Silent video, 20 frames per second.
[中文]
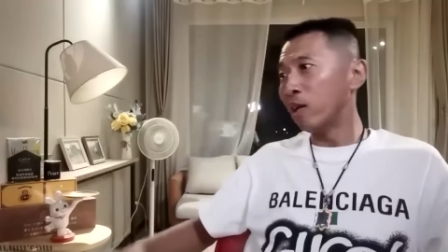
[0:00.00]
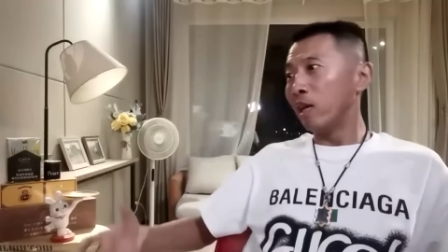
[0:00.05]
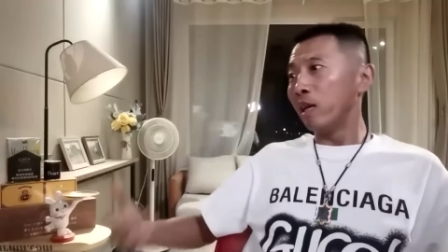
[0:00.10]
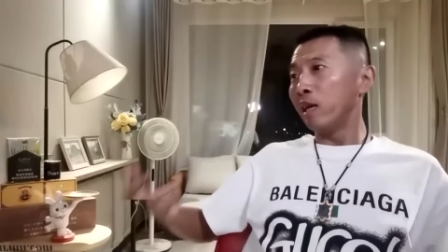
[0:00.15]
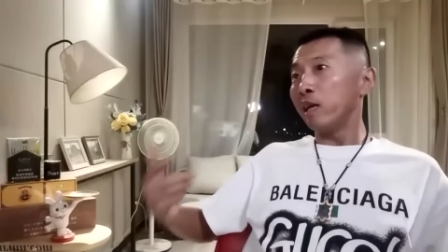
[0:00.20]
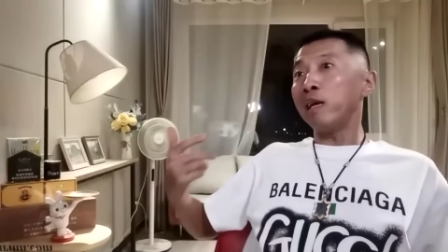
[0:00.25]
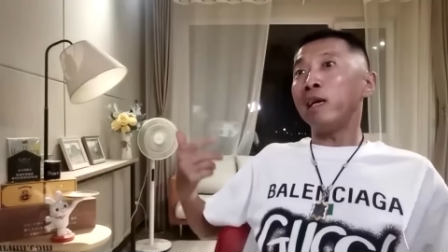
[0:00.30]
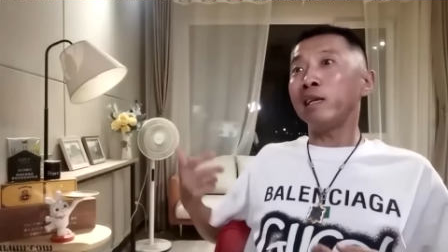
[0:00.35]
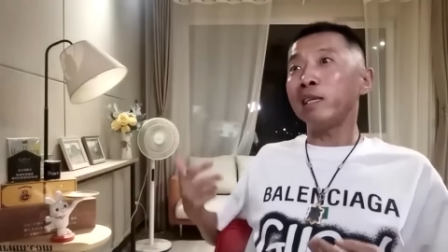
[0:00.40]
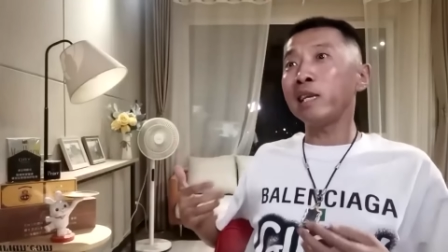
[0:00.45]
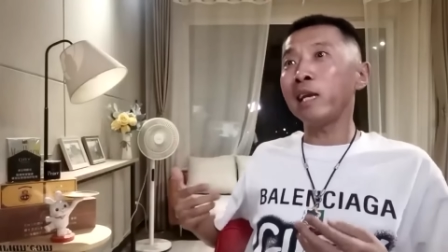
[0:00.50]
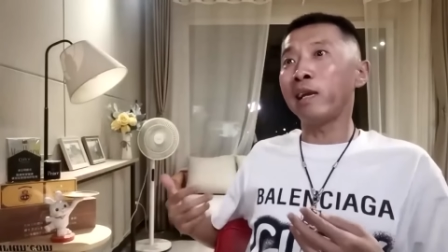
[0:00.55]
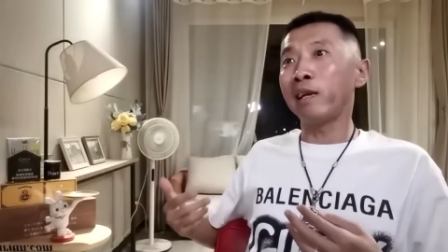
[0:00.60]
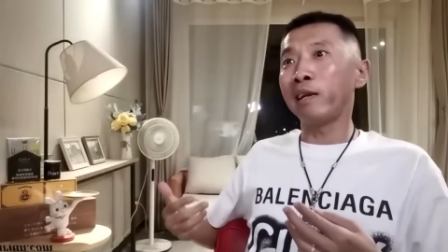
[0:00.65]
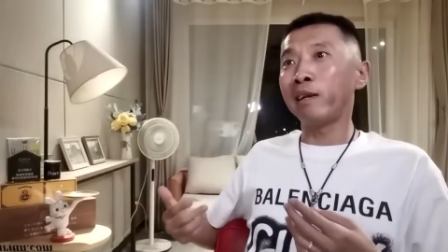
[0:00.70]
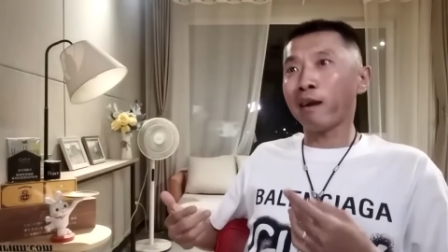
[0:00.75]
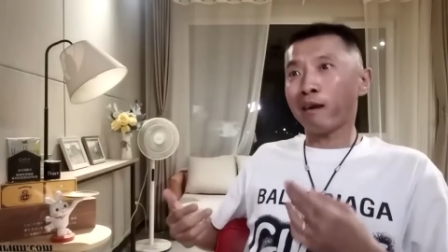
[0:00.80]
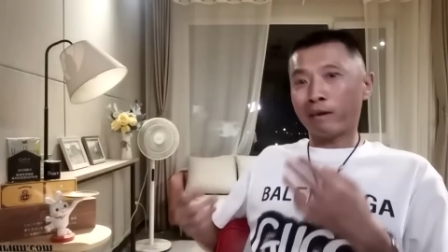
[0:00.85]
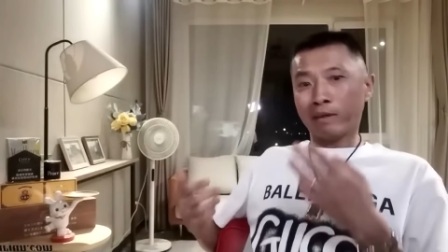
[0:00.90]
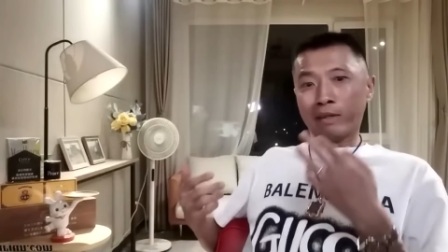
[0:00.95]
喝着饮
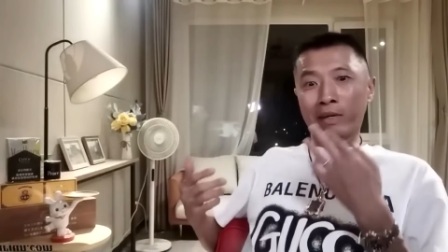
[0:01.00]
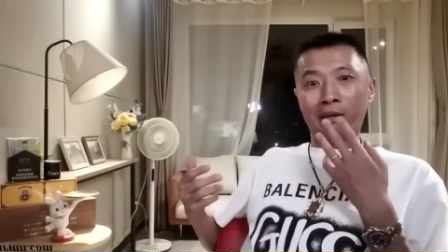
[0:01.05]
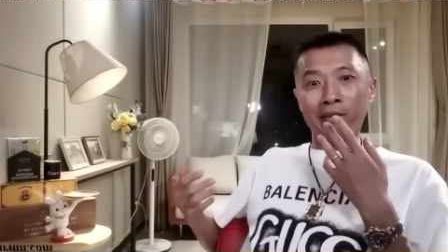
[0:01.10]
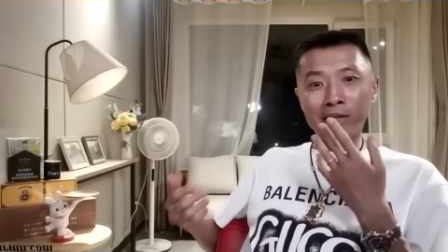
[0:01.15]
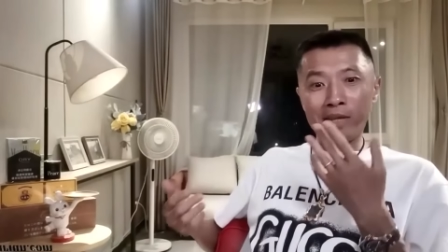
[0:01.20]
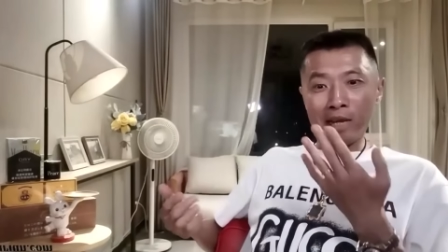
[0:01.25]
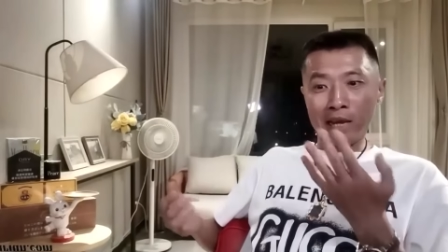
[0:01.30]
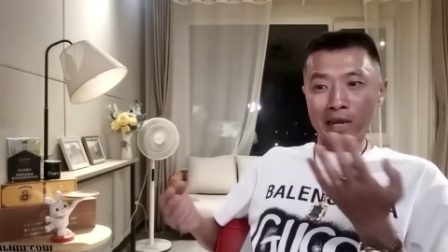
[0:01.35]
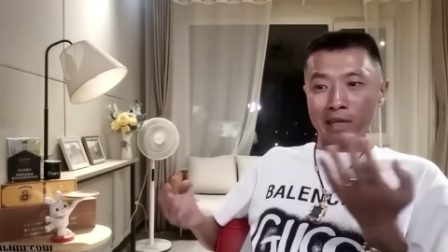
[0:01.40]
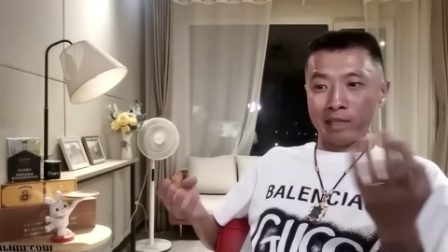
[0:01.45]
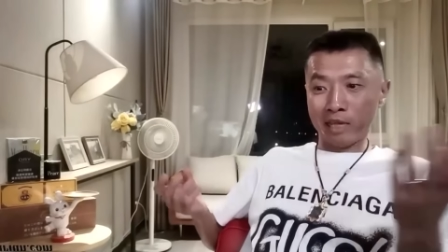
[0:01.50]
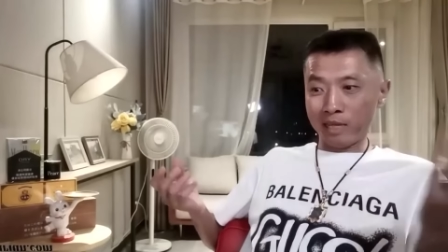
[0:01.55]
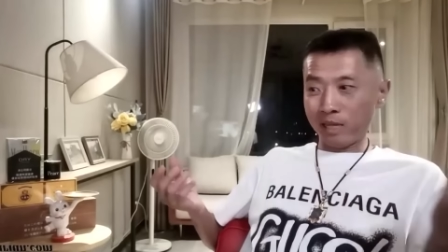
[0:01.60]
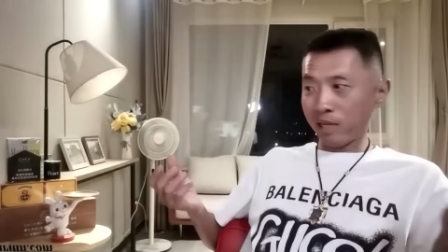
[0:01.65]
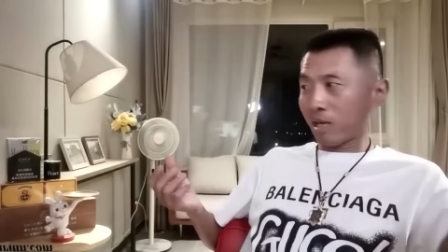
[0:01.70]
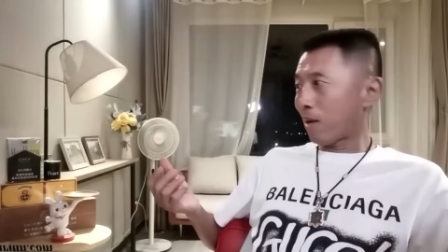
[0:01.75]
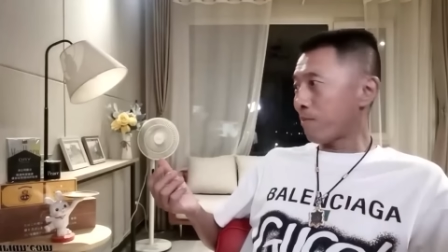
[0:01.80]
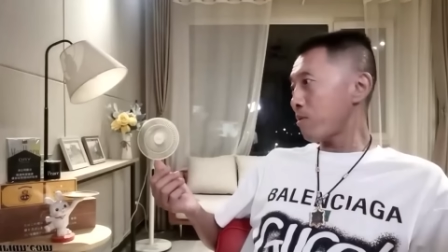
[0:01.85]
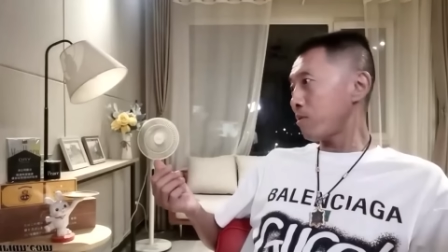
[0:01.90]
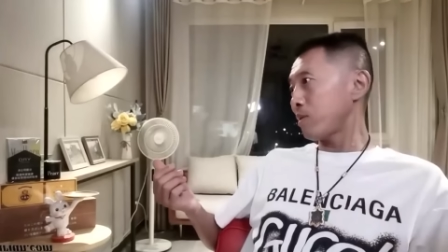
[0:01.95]
料，抽着烟，在那
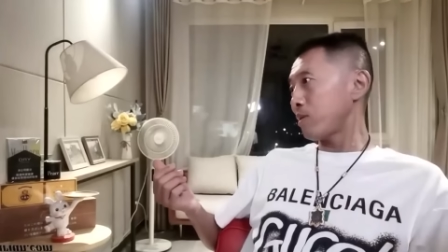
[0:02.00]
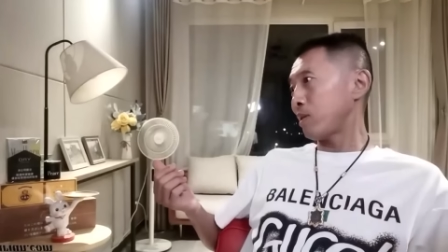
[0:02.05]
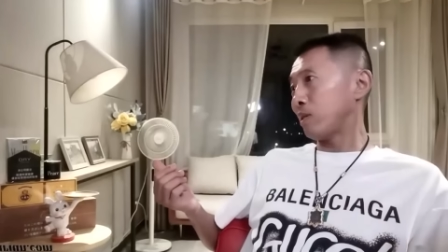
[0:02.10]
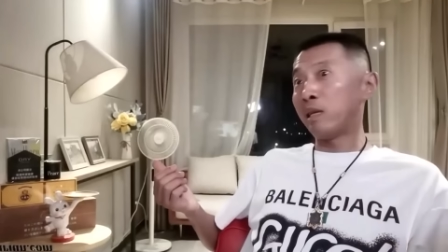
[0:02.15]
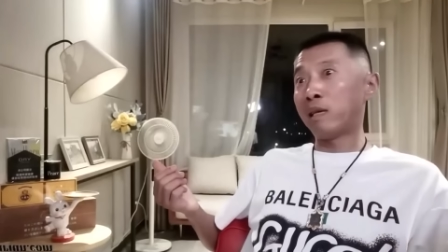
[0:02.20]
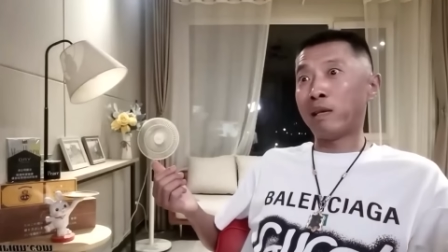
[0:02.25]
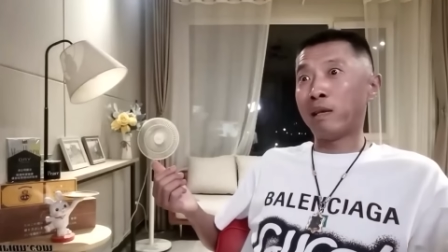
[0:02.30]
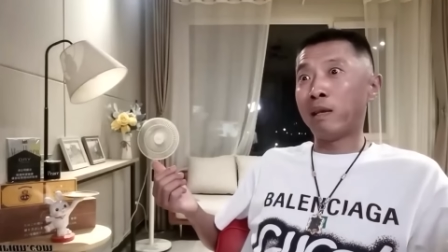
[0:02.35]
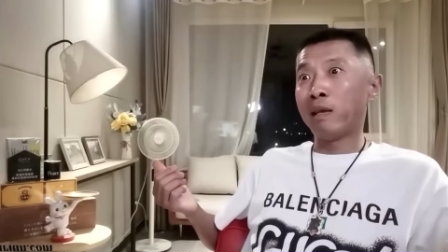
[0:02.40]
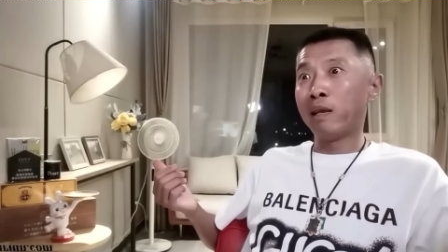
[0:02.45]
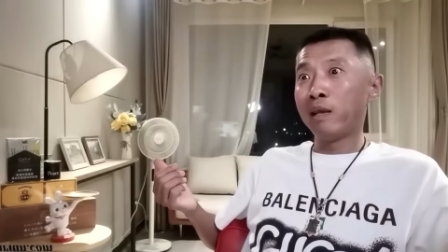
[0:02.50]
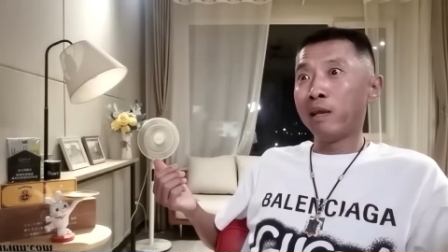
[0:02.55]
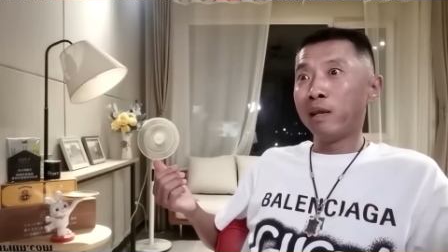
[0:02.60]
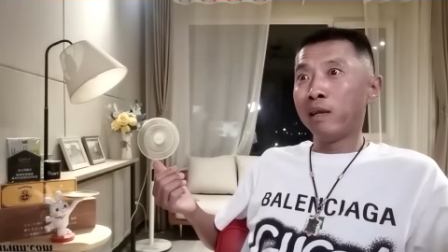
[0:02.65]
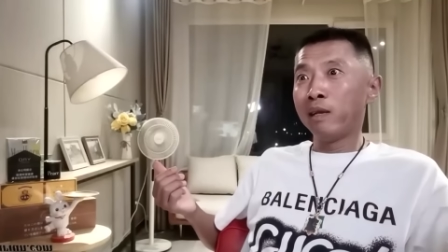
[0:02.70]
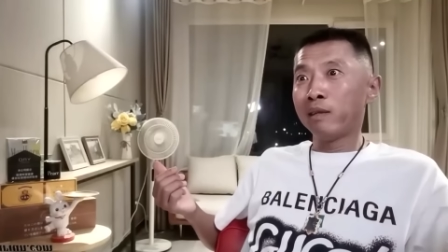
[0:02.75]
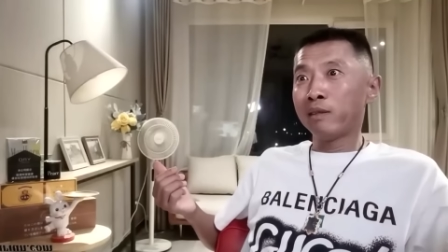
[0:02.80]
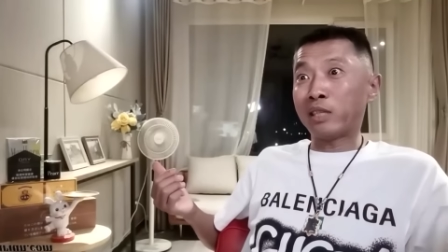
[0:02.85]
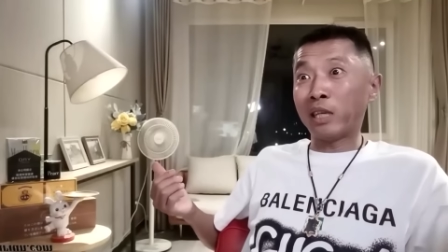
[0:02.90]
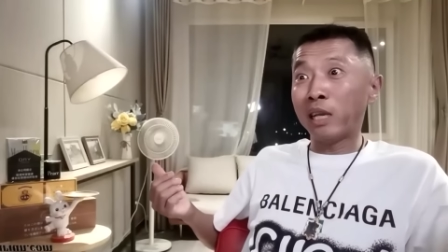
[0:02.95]
看报纸呢，
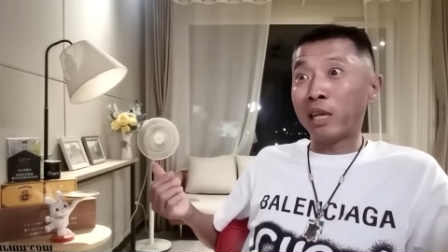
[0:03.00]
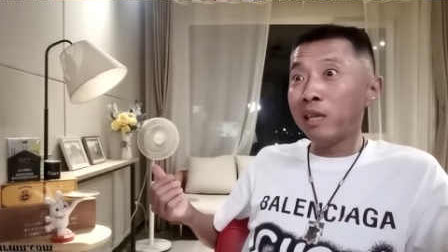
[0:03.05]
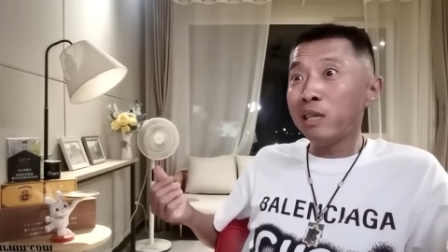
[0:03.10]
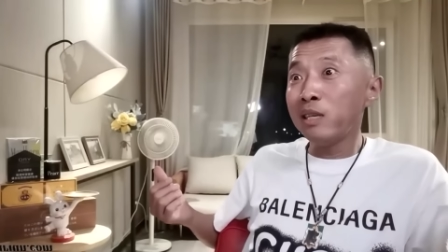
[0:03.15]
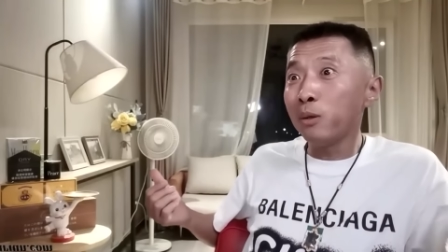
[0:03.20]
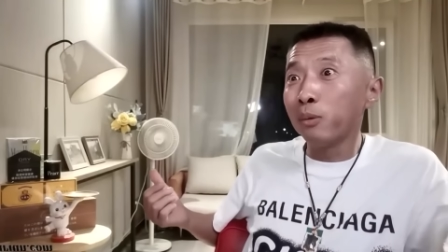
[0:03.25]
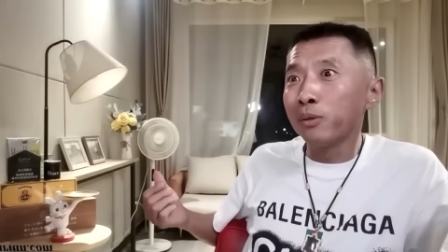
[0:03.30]
贼悠